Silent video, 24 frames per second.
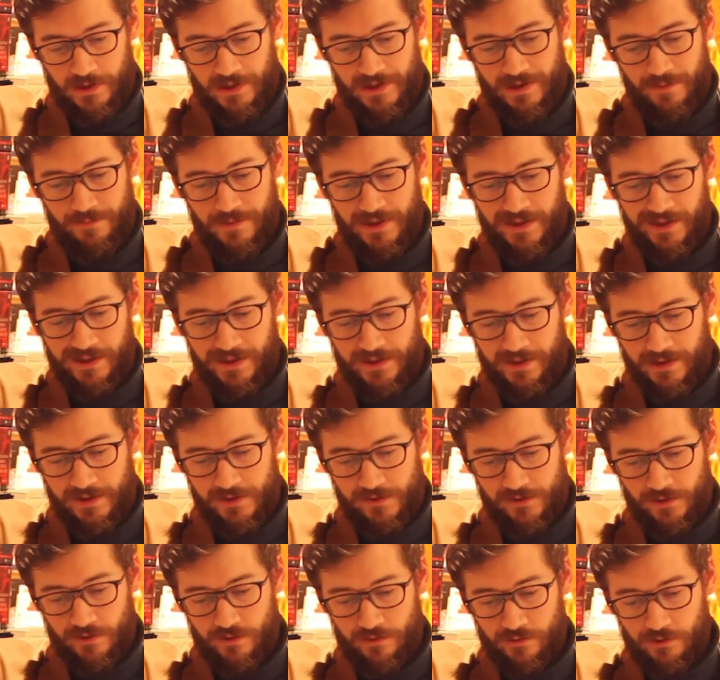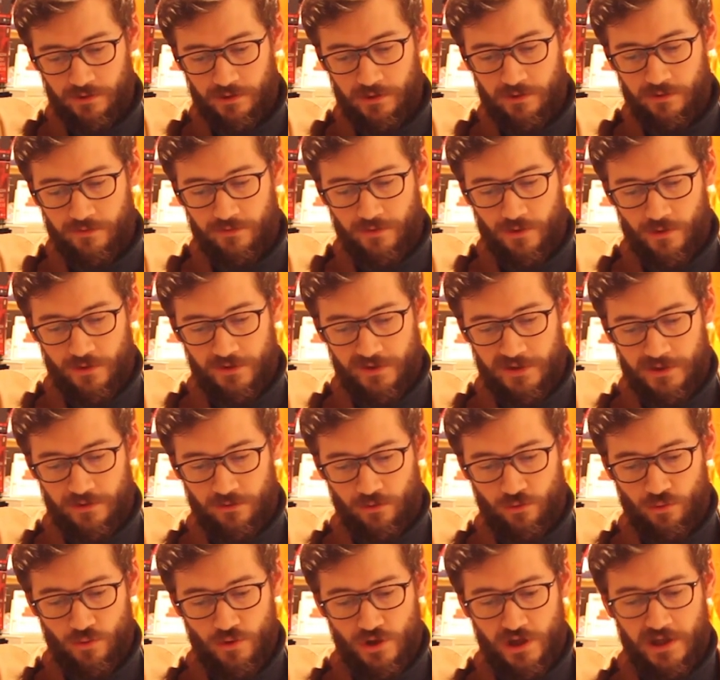et immigrés récents, Français de
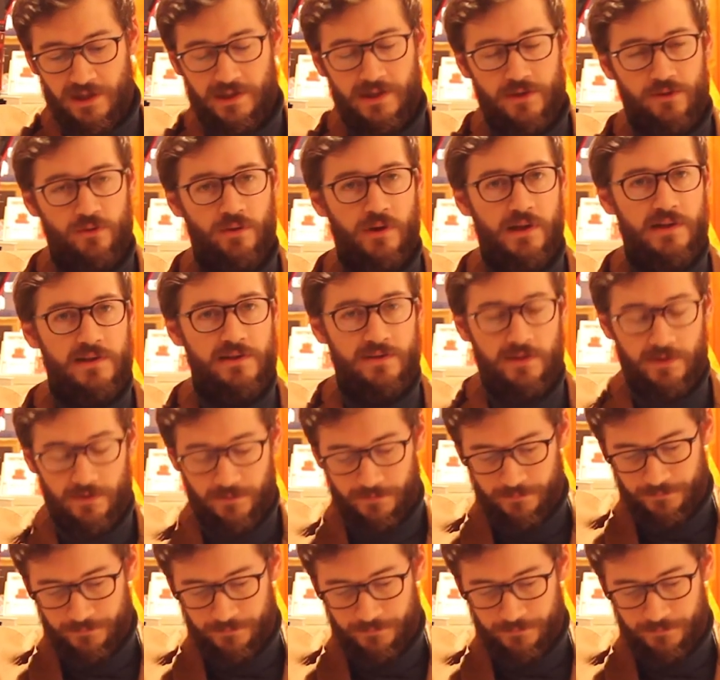souche et naturalisés.